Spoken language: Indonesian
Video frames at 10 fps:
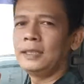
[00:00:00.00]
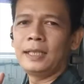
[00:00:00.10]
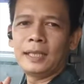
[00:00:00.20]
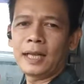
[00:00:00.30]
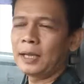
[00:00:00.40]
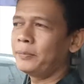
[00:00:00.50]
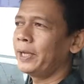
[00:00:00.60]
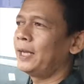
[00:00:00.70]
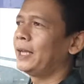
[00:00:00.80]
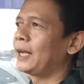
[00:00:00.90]
rekan
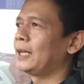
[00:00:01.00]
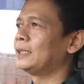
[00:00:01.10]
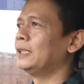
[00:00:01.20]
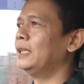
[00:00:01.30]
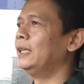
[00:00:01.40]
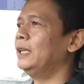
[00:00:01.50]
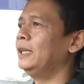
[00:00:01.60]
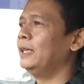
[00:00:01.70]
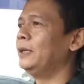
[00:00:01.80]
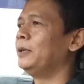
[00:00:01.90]
mekanik kelas
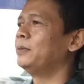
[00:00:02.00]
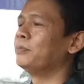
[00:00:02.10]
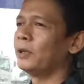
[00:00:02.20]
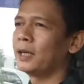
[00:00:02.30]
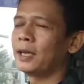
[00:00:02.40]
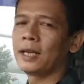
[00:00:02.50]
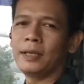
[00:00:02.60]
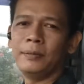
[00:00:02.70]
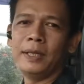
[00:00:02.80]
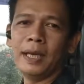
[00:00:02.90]
ini bergerak
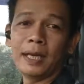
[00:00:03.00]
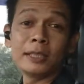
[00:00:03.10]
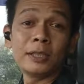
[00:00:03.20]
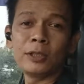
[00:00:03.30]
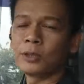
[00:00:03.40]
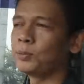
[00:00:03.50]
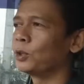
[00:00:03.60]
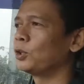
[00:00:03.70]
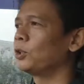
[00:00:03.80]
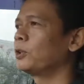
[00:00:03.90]
di bidang aksesoris
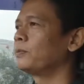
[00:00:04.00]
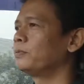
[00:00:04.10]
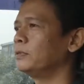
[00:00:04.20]
motor